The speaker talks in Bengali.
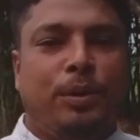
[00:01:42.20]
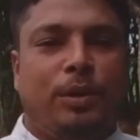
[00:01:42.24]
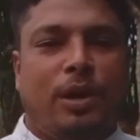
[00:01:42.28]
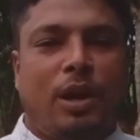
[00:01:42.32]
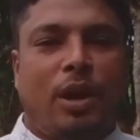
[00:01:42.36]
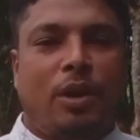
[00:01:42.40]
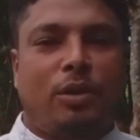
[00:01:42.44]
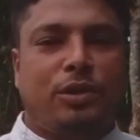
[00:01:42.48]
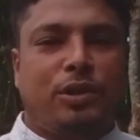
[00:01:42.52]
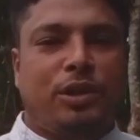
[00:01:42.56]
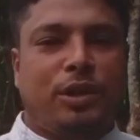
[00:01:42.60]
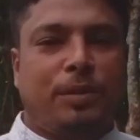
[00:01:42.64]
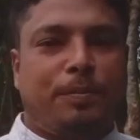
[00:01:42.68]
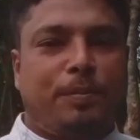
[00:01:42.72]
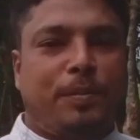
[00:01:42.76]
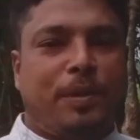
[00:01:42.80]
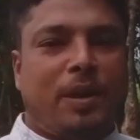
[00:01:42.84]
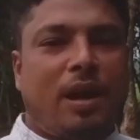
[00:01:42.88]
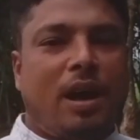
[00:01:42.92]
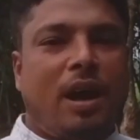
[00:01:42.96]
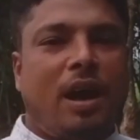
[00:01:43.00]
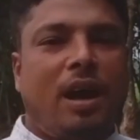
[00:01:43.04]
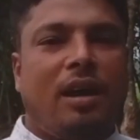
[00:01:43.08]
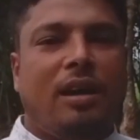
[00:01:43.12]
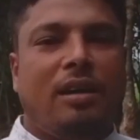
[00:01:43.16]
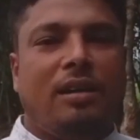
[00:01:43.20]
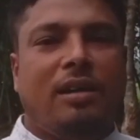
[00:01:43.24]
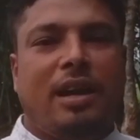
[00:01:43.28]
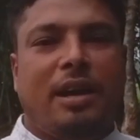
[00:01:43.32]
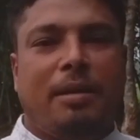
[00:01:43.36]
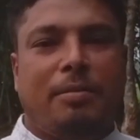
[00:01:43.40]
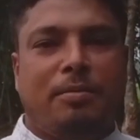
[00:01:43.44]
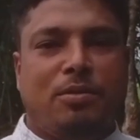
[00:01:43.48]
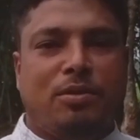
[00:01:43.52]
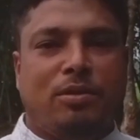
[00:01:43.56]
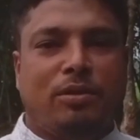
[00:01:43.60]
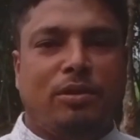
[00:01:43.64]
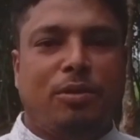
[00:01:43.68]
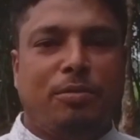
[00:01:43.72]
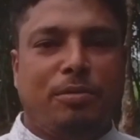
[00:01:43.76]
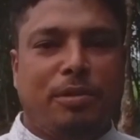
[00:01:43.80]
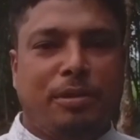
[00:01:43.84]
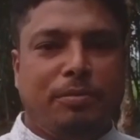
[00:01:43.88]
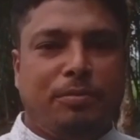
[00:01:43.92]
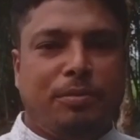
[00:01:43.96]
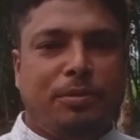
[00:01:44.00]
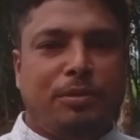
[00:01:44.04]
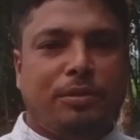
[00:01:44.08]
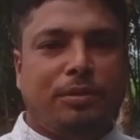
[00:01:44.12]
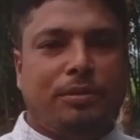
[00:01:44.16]
লাউচাপড়া এবং
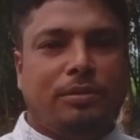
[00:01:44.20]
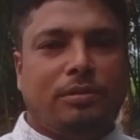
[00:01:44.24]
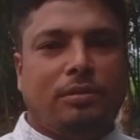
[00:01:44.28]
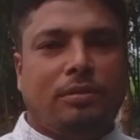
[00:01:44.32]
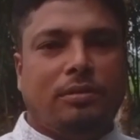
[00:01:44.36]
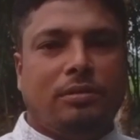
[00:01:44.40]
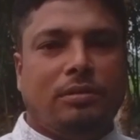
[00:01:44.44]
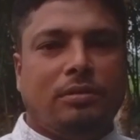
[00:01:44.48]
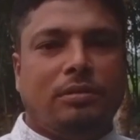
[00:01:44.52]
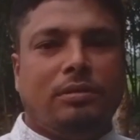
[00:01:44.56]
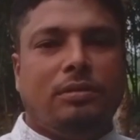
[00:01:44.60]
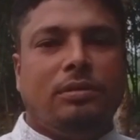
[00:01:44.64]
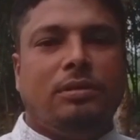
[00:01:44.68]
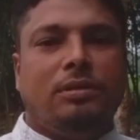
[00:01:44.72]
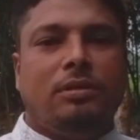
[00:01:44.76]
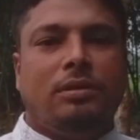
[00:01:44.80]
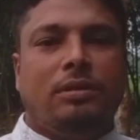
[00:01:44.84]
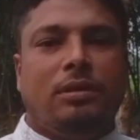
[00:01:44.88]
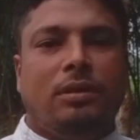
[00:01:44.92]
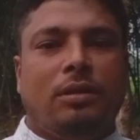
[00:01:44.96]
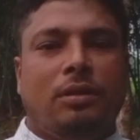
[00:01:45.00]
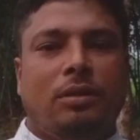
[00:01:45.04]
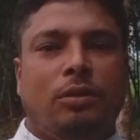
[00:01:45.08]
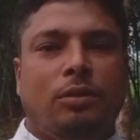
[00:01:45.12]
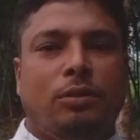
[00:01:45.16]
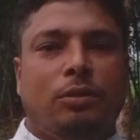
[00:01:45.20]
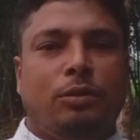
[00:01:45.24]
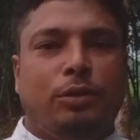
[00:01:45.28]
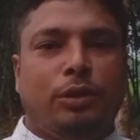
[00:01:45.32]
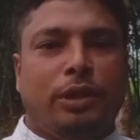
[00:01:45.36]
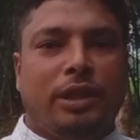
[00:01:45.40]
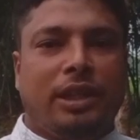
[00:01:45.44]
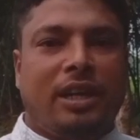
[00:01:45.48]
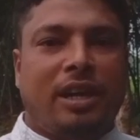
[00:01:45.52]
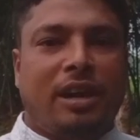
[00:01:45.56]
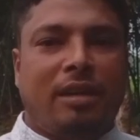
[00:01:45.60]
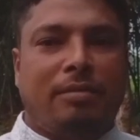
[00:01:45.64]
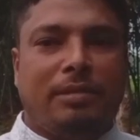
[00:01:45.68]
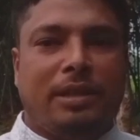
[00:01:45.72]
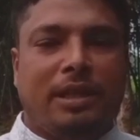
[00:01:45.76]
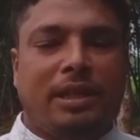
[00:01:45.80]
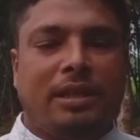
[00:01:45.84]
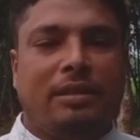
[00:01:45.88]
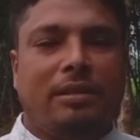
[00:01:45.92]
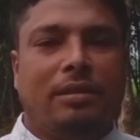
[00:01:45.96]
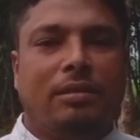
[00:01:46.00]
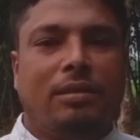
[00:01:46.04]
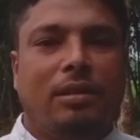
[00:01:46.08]
নবীনপুর দুই গ্রামের